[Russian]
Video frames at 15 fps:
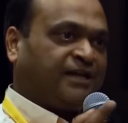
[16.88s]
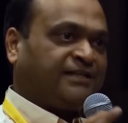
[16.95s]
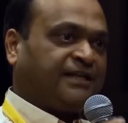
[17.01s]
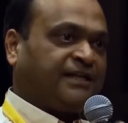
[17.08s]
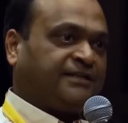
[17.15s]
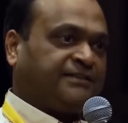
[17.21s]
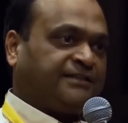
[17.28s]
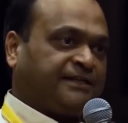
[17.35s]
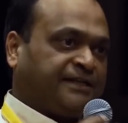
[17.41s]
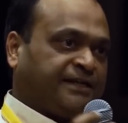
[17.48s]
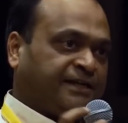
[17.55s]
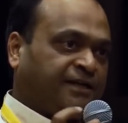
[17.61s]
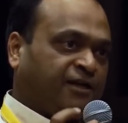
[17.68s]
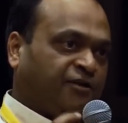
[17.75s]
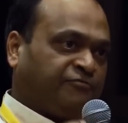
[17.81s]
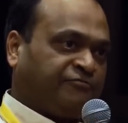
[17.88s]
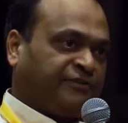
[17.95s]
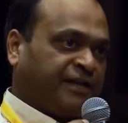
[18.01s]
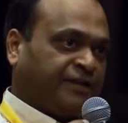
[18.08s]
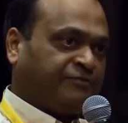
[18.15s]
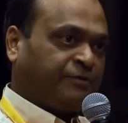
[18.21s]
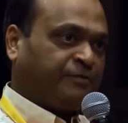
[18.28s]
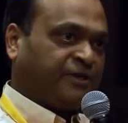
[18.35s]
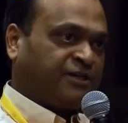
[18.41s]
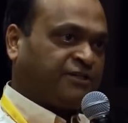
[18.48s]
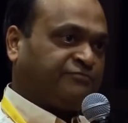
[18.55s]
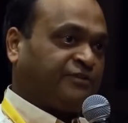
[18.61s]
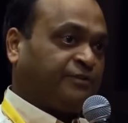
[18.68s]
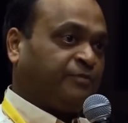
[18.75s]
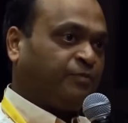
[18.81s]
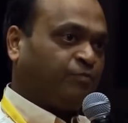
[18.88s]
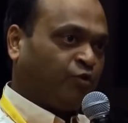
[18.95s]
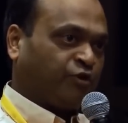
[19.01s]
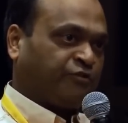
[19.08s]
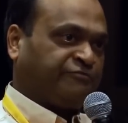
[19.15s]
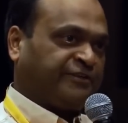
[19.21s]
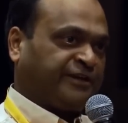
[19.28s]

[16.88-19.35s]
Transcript: Чтобы сделать 11-минутную крию более